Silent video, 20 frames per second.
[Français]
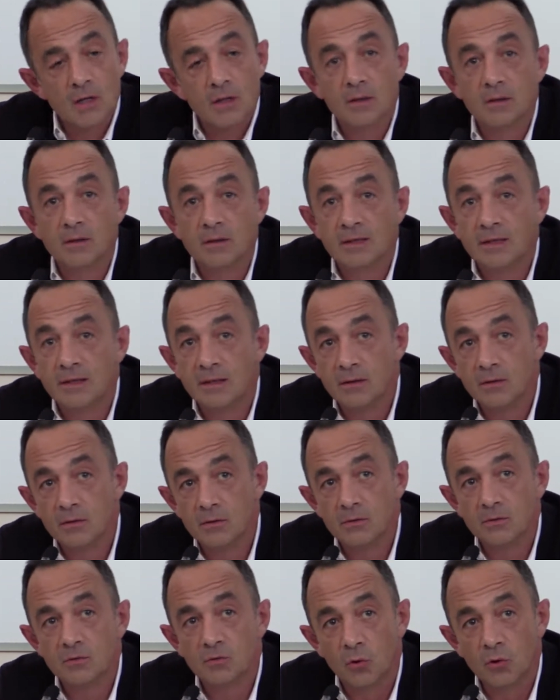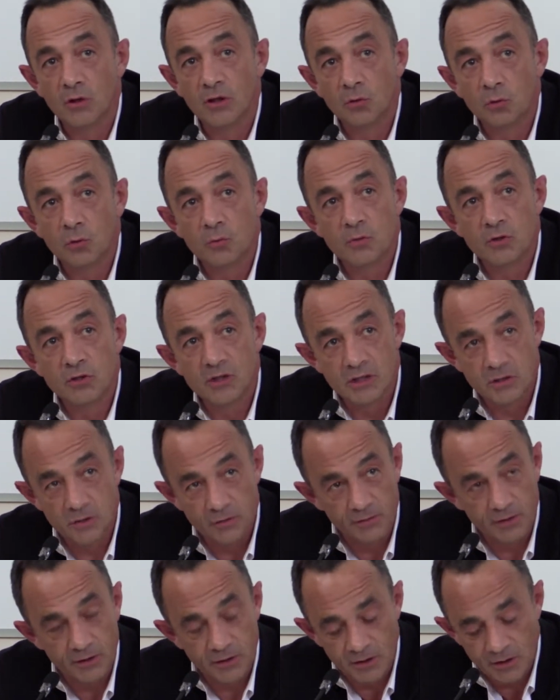euh, dans les troubles
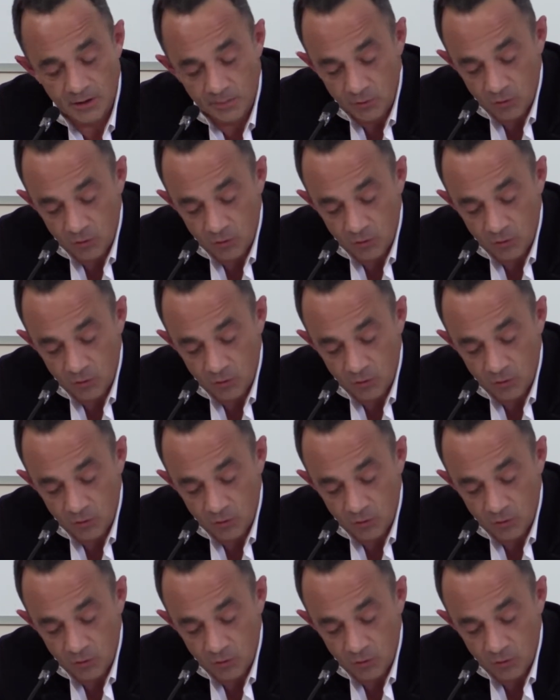schizophréniques,